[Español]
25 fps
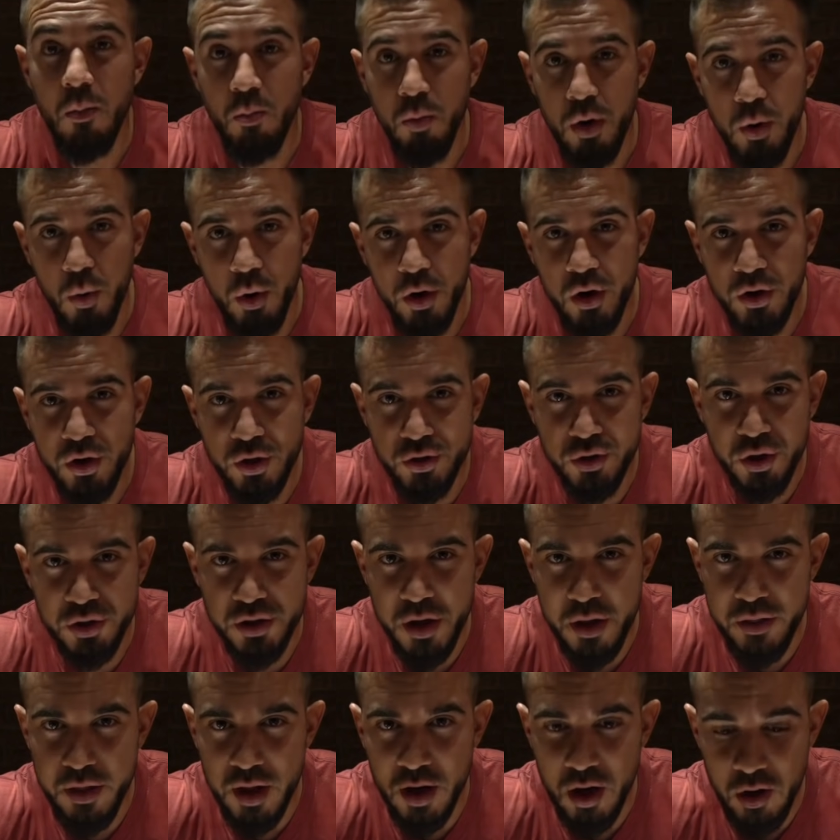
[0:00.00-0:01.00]
Muy bueno, yo soy
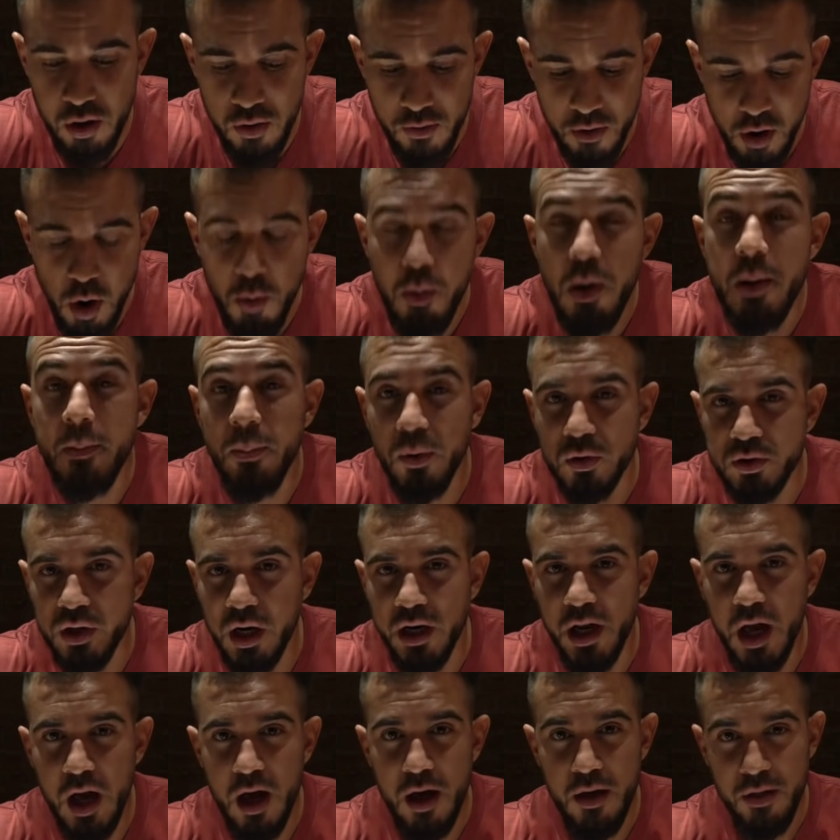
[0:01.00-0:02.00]
sincero, no me
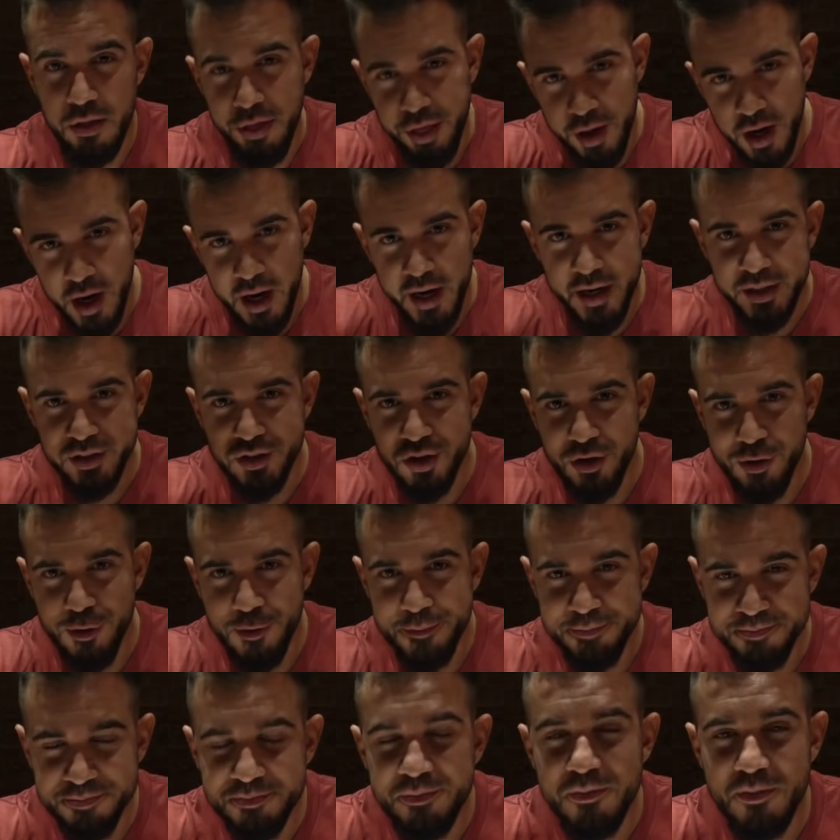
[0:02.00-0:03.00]
importaría cenar
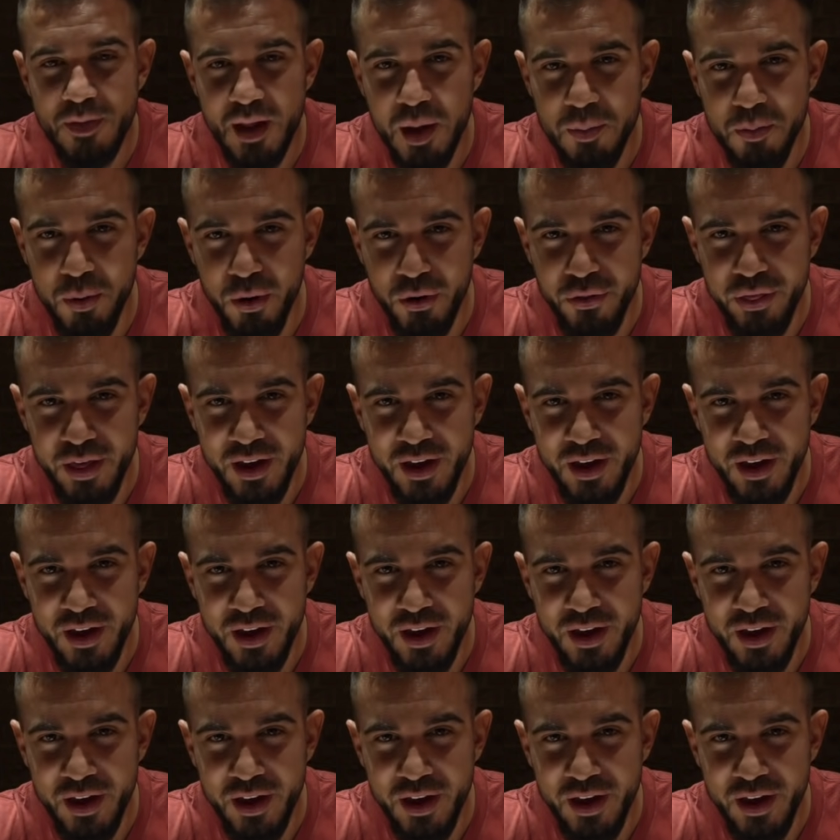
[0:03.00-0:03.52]
esto por